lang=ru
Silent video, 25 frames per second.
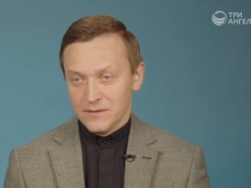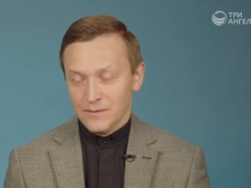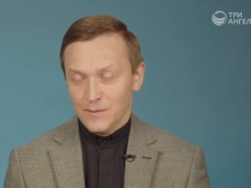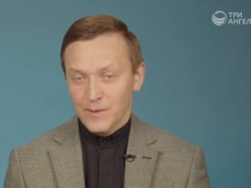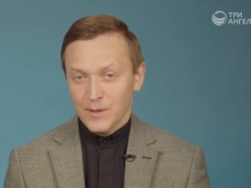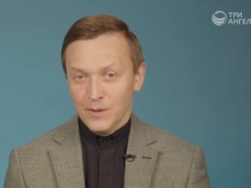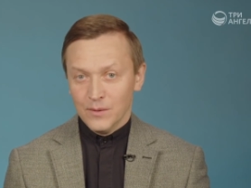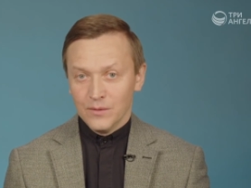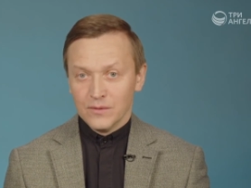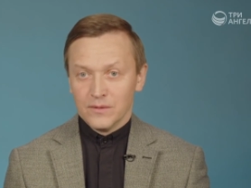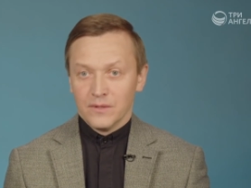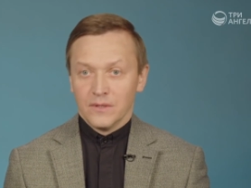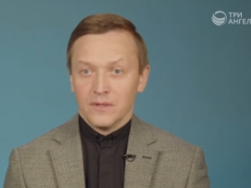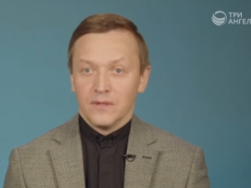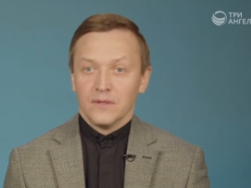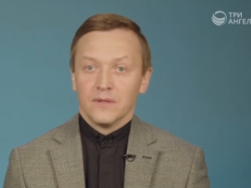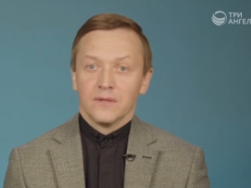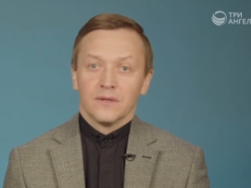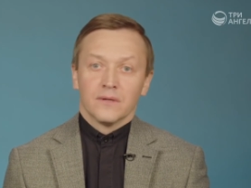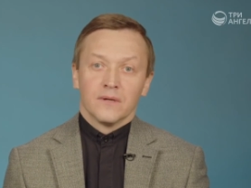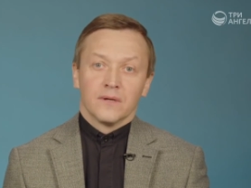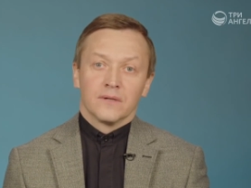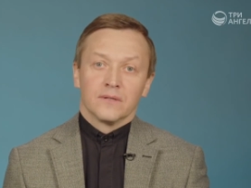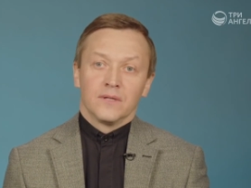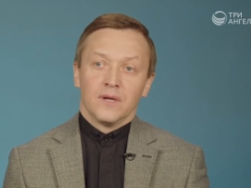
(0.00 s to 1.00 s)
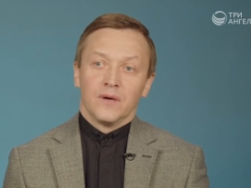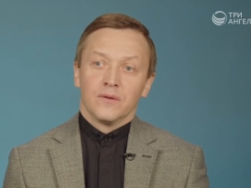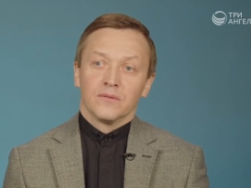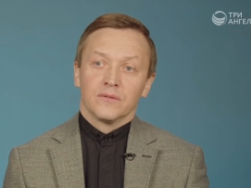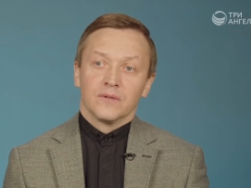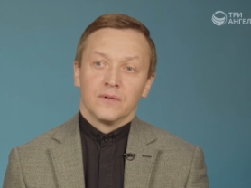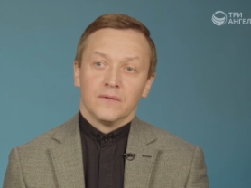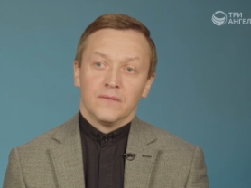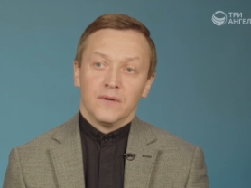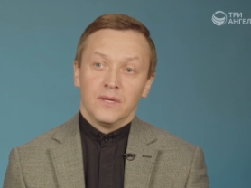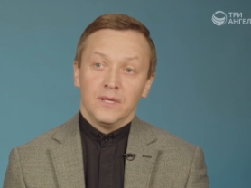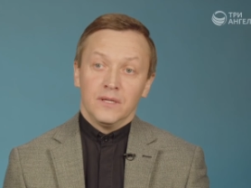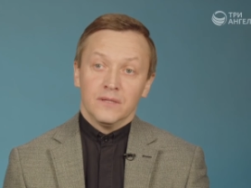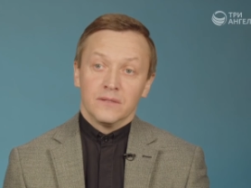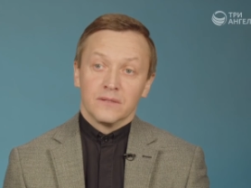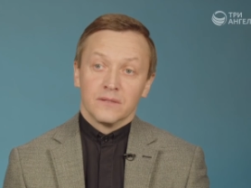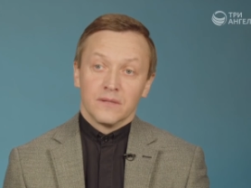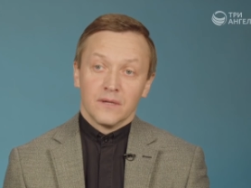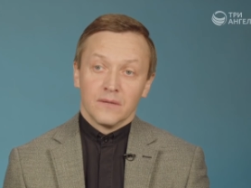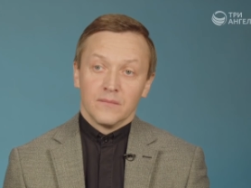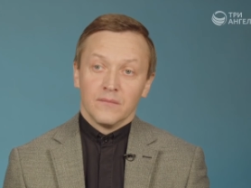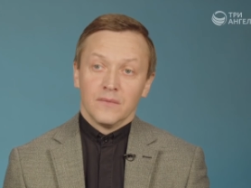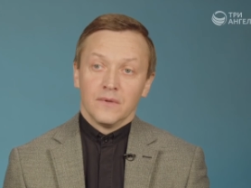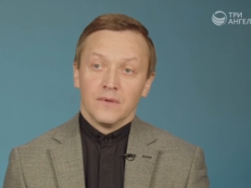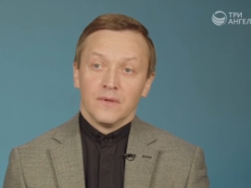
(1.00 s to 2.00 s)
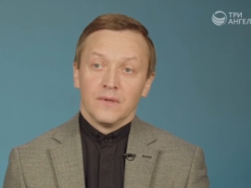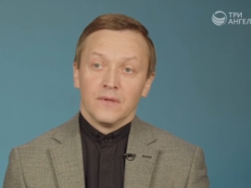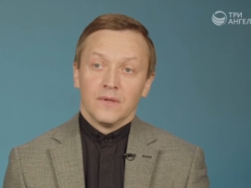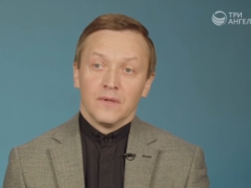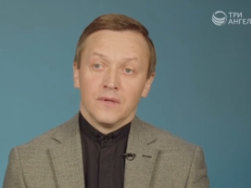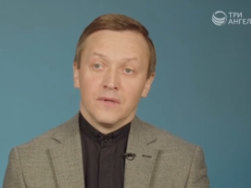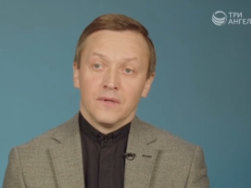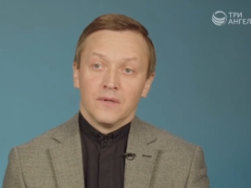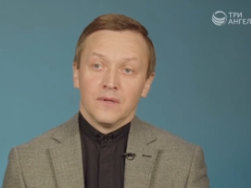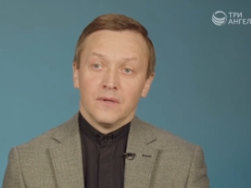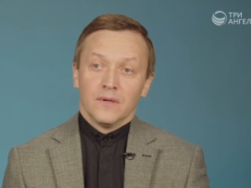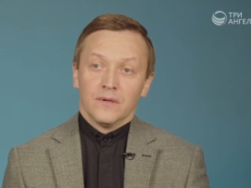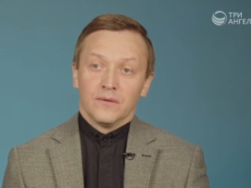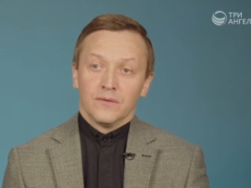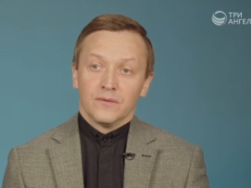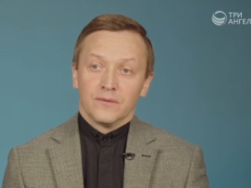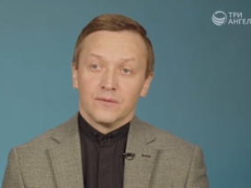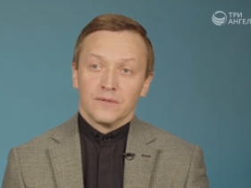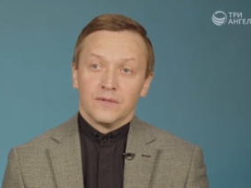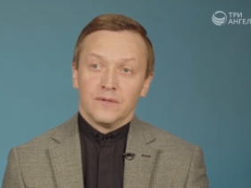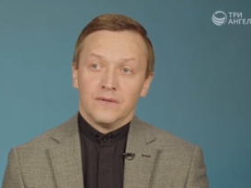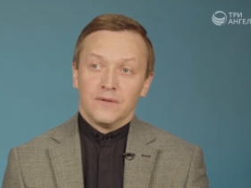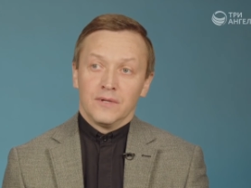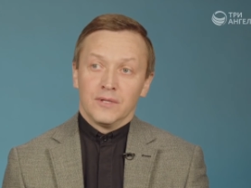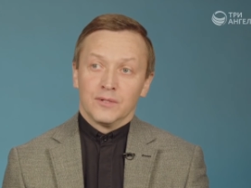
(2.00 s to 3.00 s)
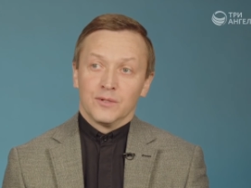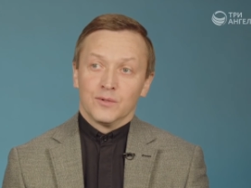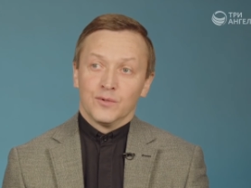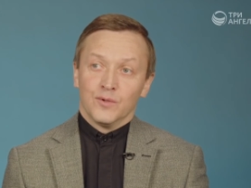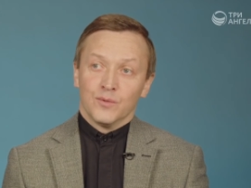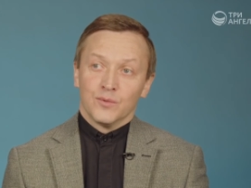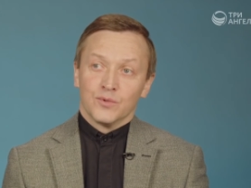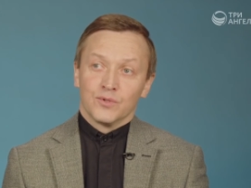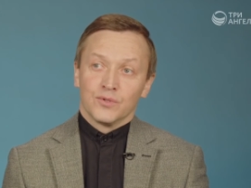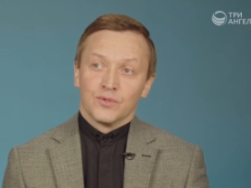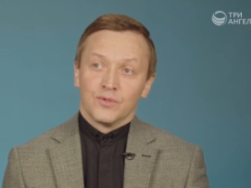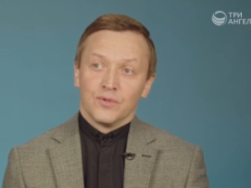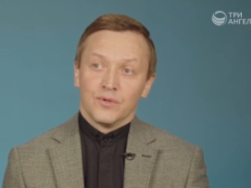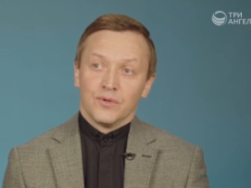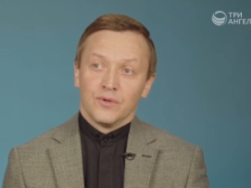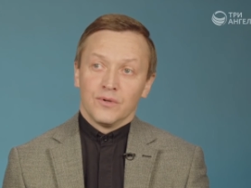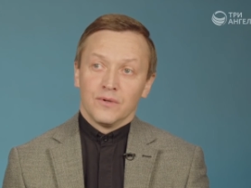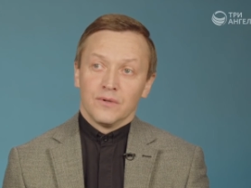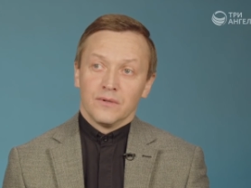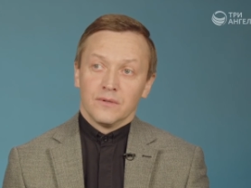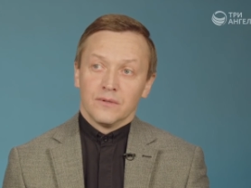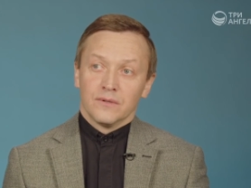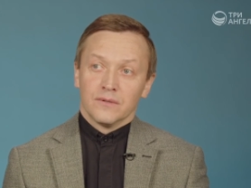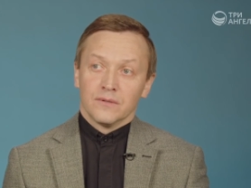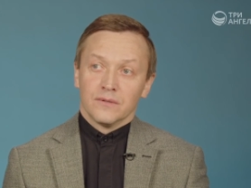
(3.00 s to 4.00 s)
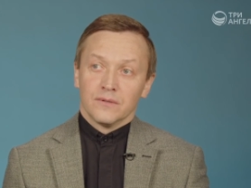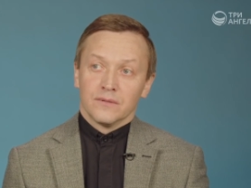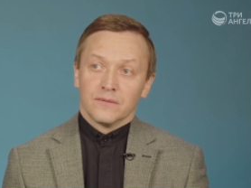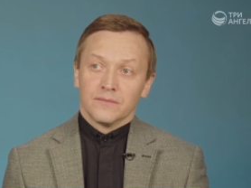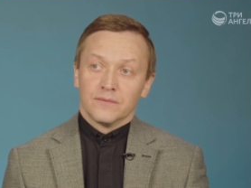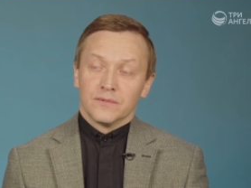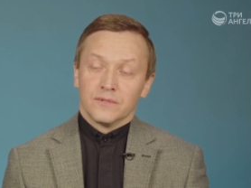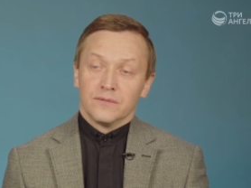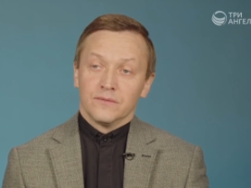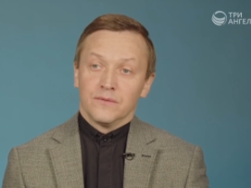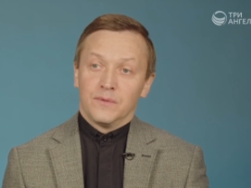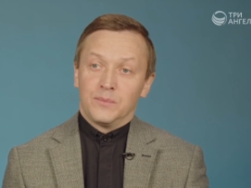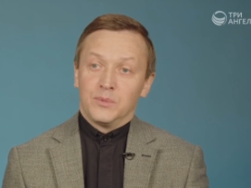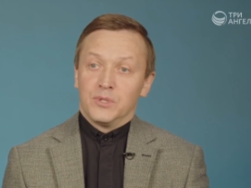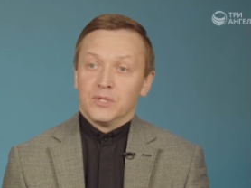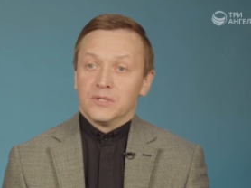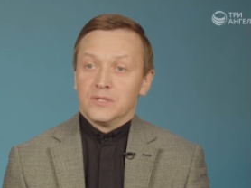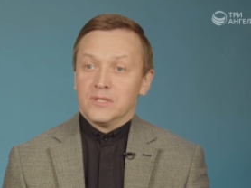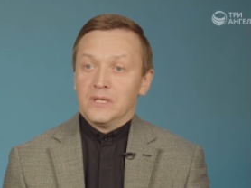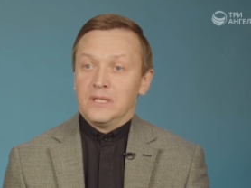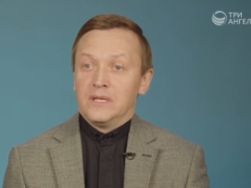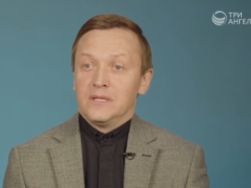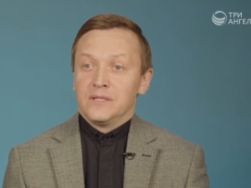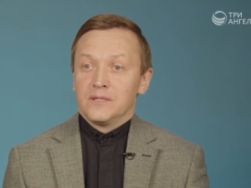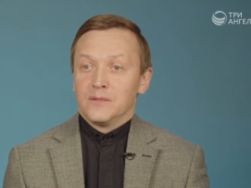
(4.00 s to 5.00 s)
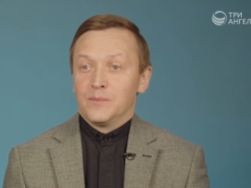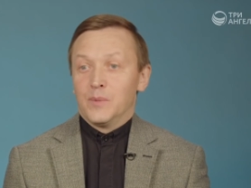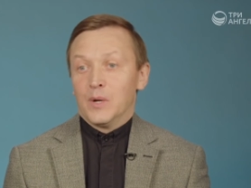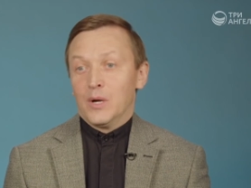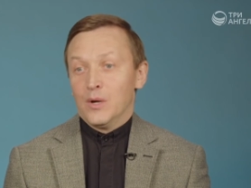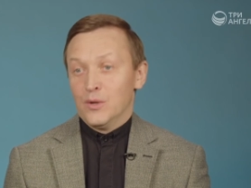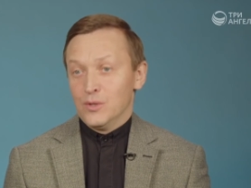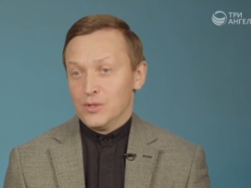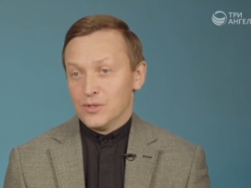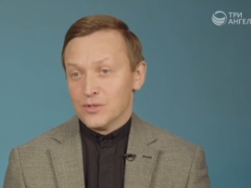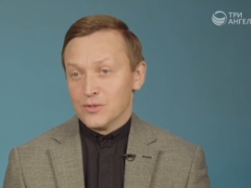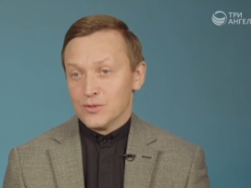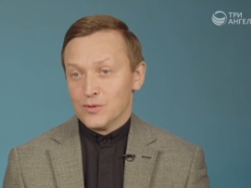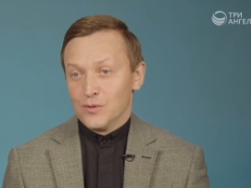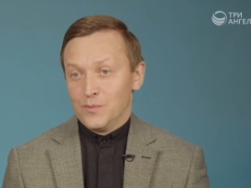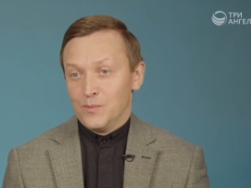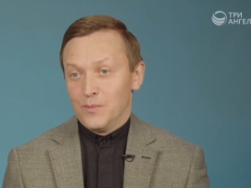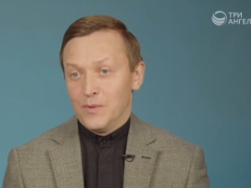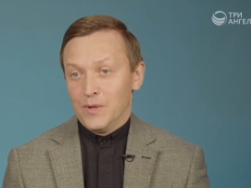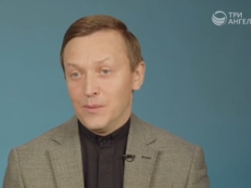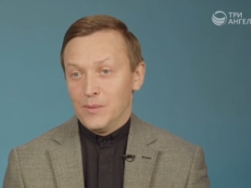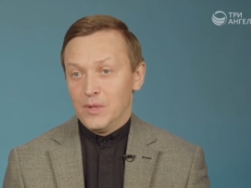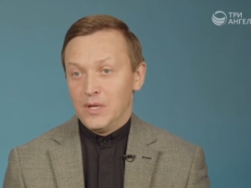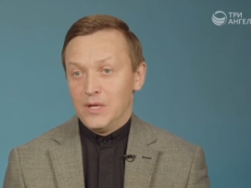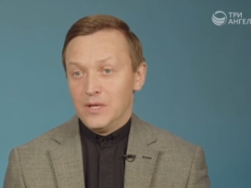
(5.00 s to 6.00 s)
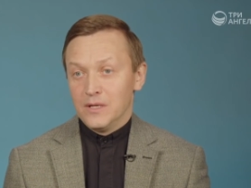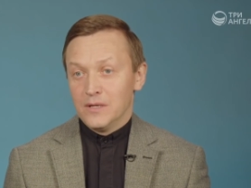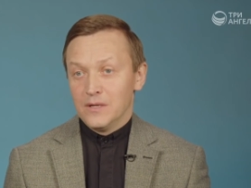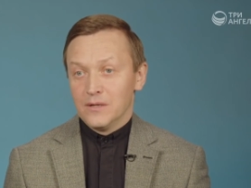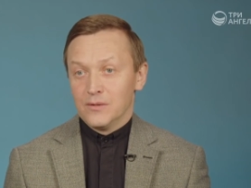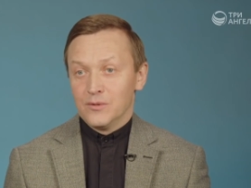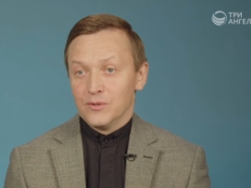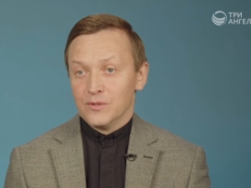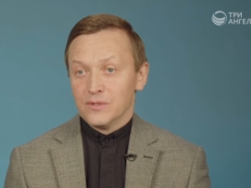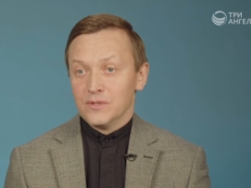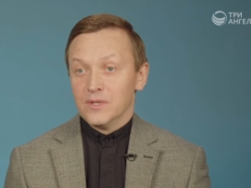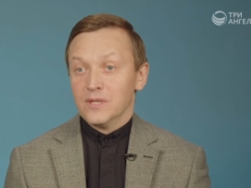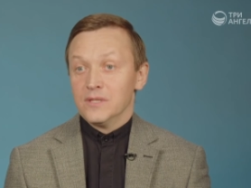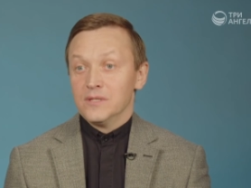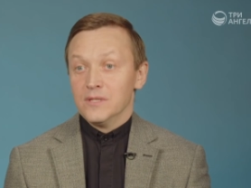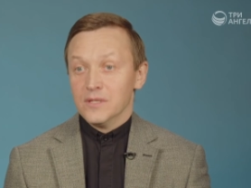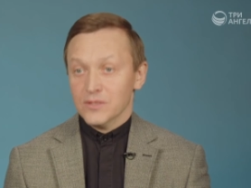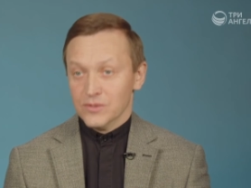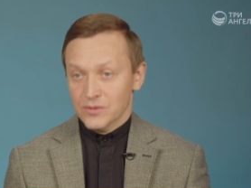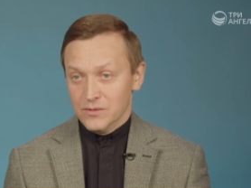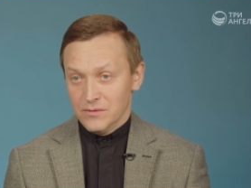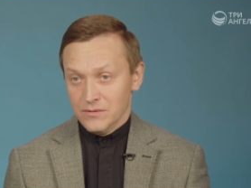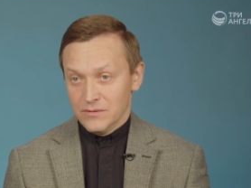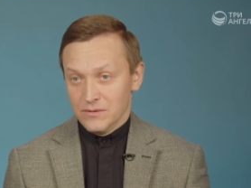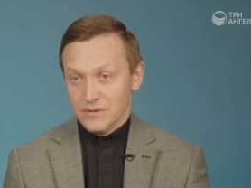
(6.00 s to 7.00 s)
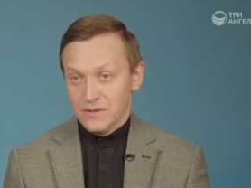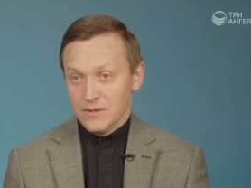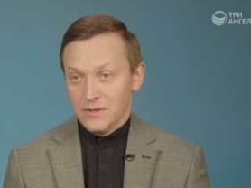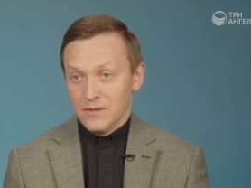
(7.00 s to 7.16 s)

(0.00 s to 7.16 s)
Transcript: Наоборот, когда Он говорит нам, Он говорит о том, что э, ну, вообще цель этих пророчеств, чтобы мы обрели какую-то надежду.